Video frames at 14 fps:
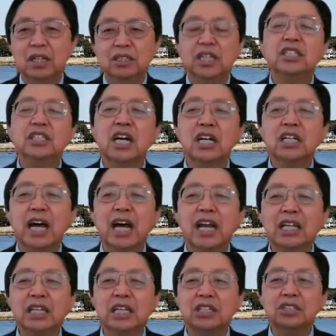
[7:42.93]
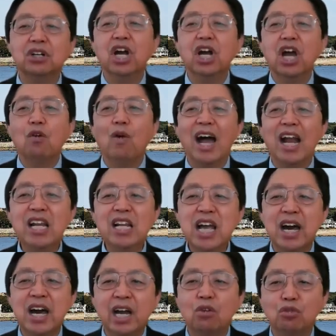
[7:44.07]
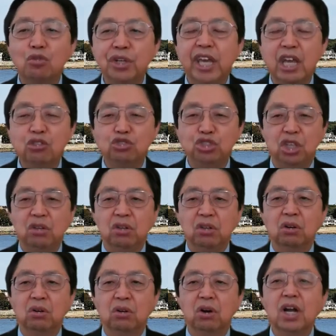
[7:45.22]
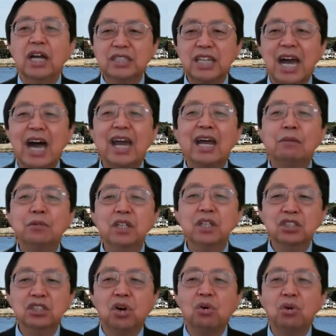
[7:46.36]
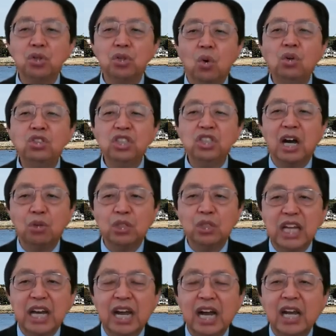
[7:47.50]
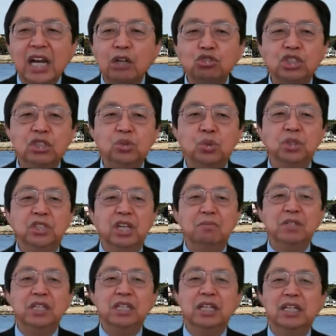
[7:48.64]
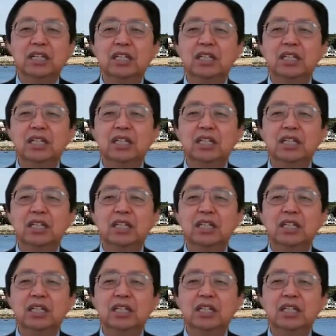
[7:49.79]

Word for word: 세상은 하나님께서 관리하라고 우리에게 주셨던 거고 사람은 서로 용서하고 사랑하라고 주신 존재입니다.